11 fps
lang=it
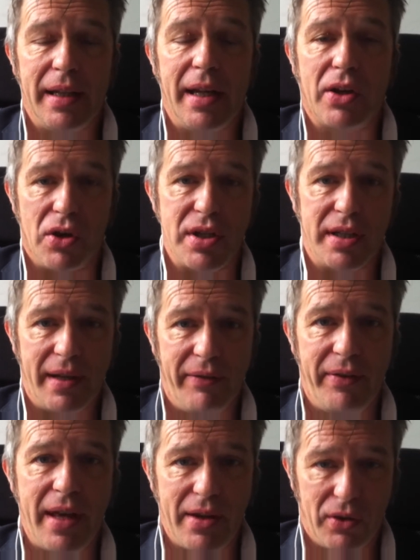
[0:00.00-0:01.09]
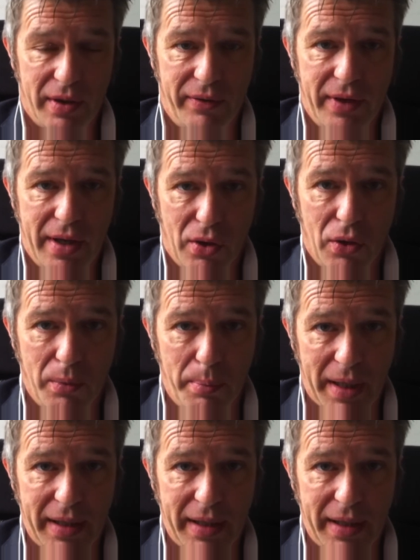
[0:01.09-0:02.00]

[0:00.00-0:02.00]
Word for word: delle cose davvero, davvero